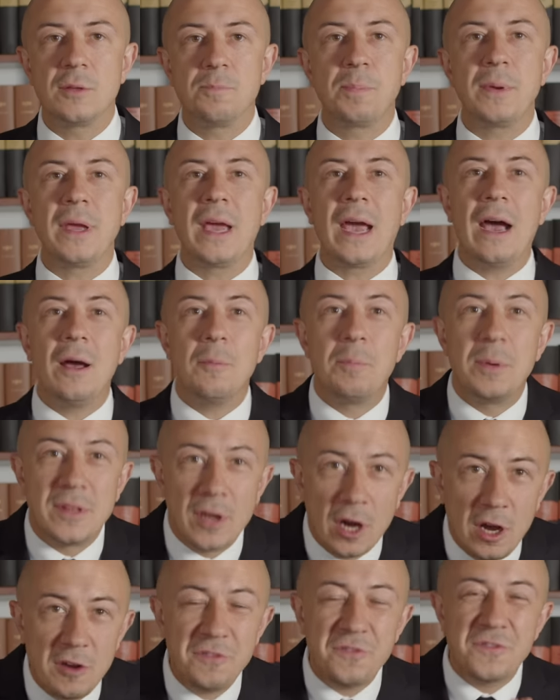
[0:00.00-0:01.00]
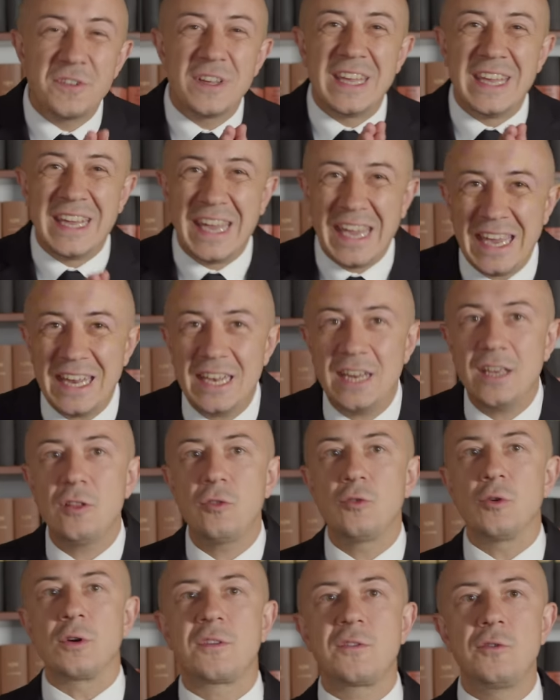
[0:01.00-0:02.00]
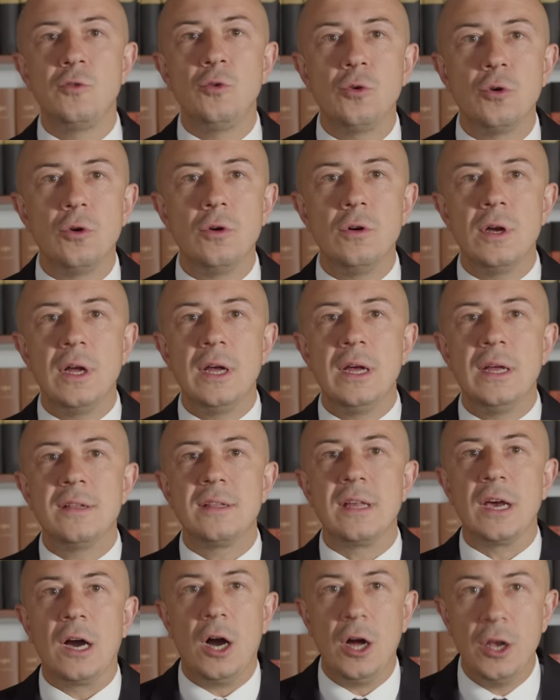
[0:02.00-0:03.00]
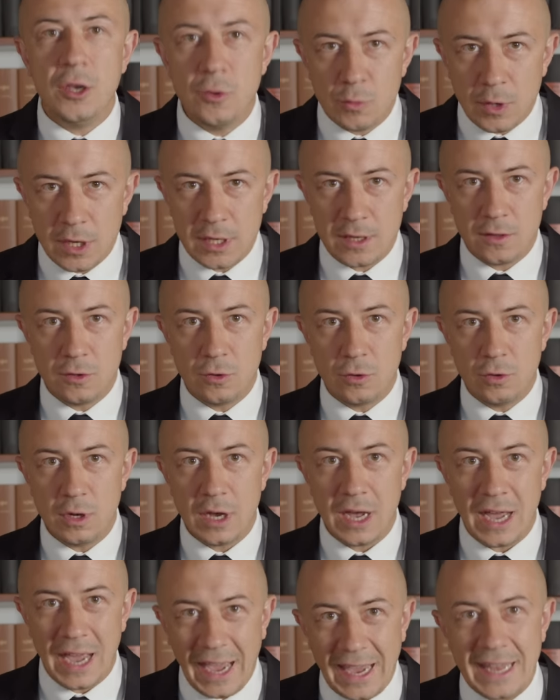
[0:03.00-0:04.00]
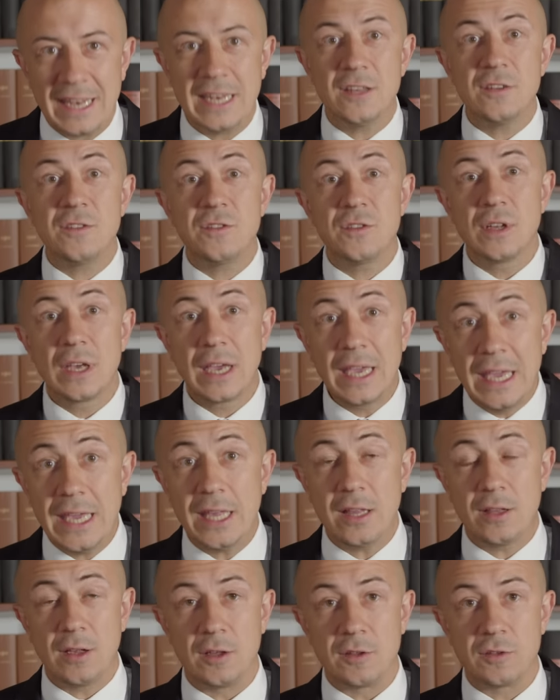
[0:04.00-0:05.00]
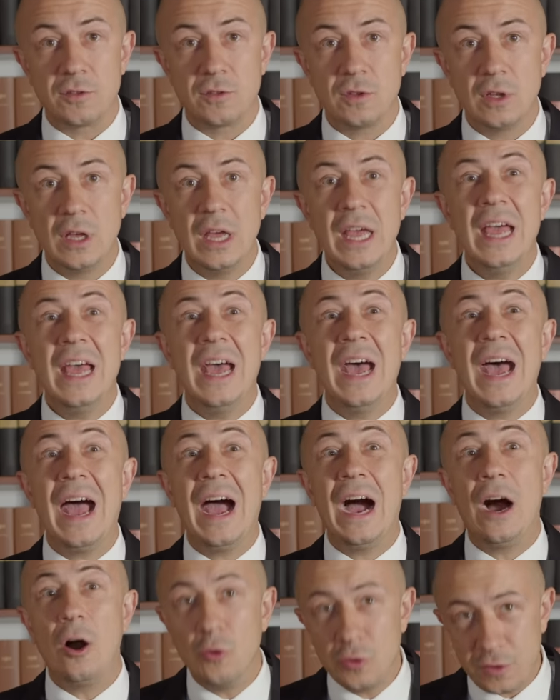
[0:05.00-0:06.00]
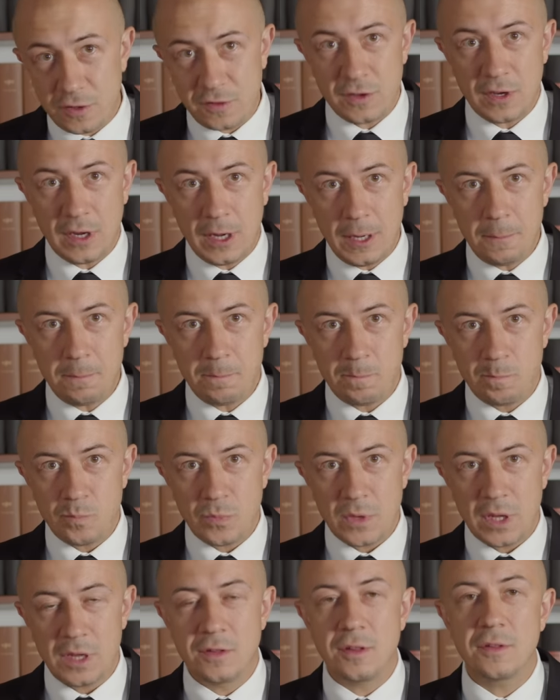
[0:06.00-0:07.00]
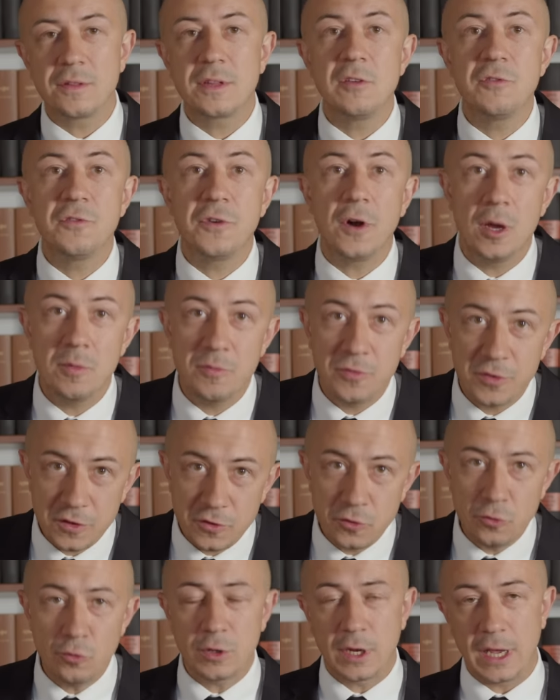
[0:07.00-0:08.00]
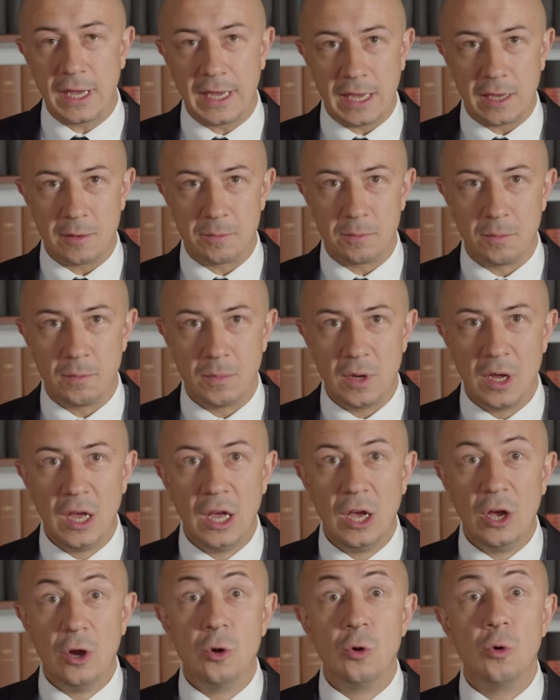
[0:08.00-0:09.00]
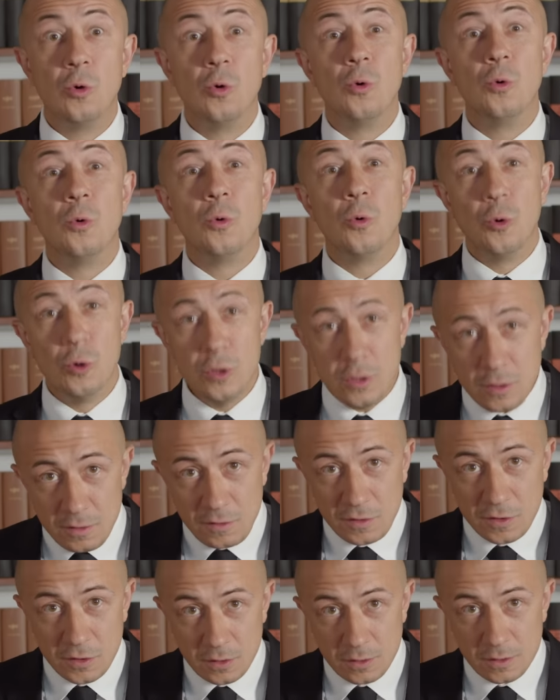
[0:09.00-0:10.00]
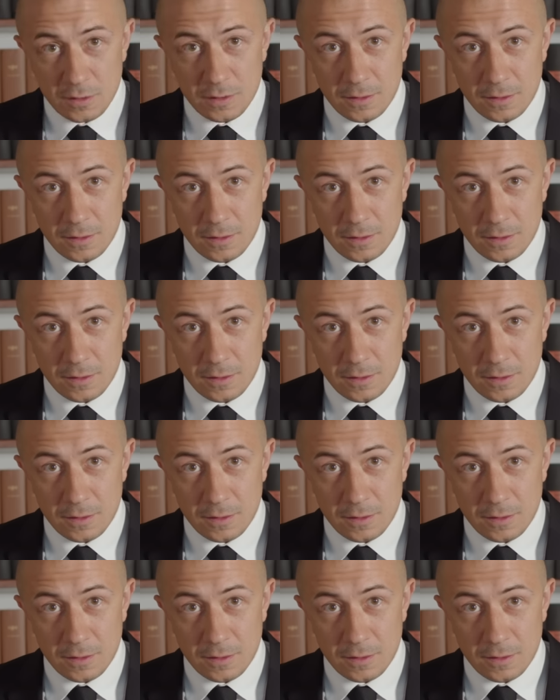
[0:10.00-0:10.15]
bedarf jede Durchsuchung der Anordnung eines Richters, außer es ist Gefahr im Verzug gegeben. Und